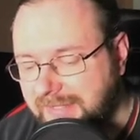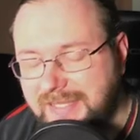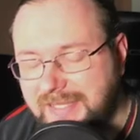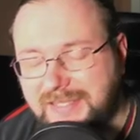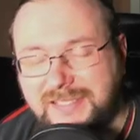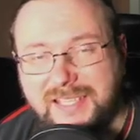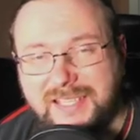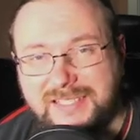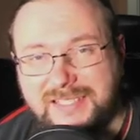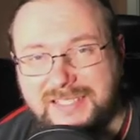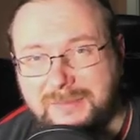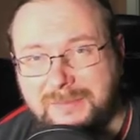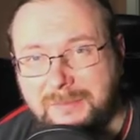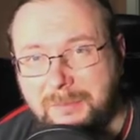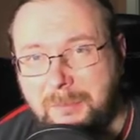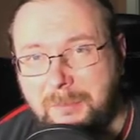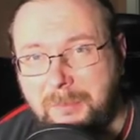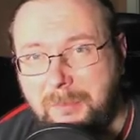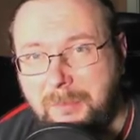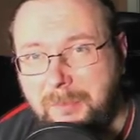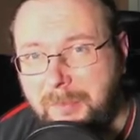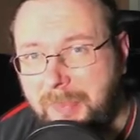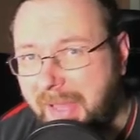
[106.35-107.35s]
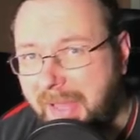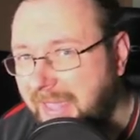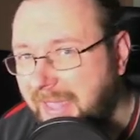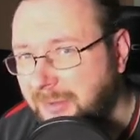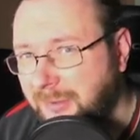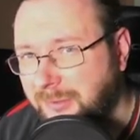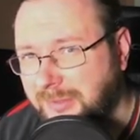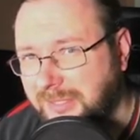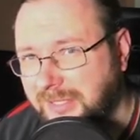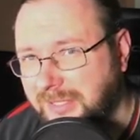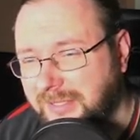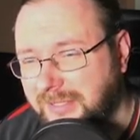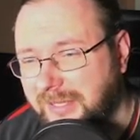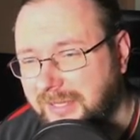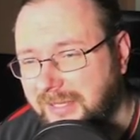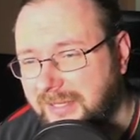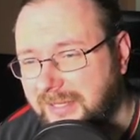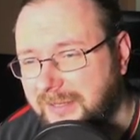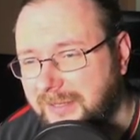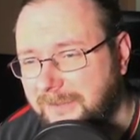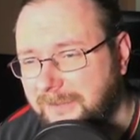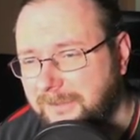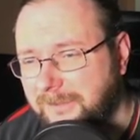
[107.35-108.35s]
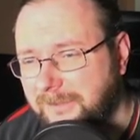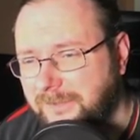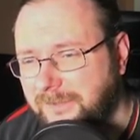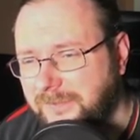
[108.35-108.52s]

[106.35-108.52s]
Das hier ist ein Pioneer-Deck.